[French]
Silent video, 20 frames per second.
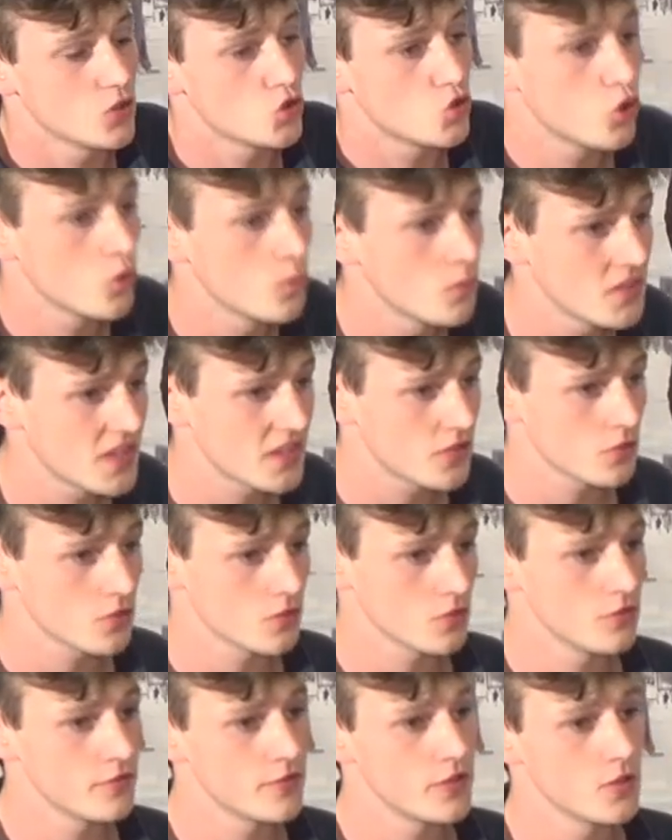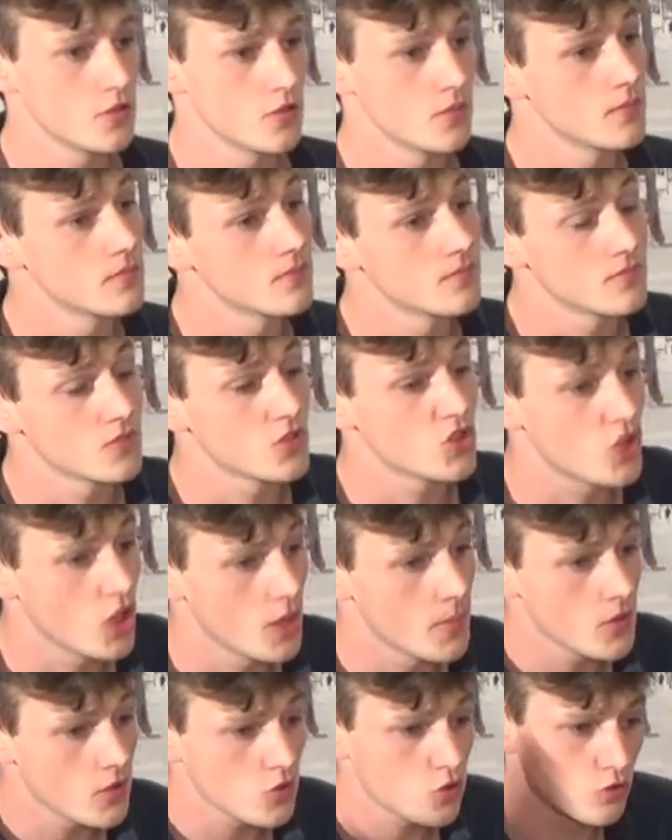Tout le monde attend une vidéo.
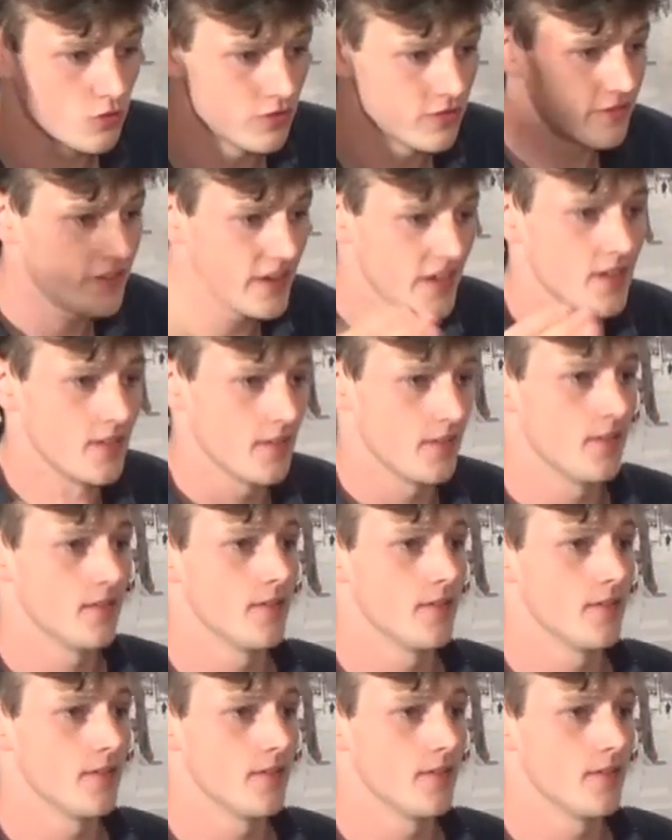Comment tu fais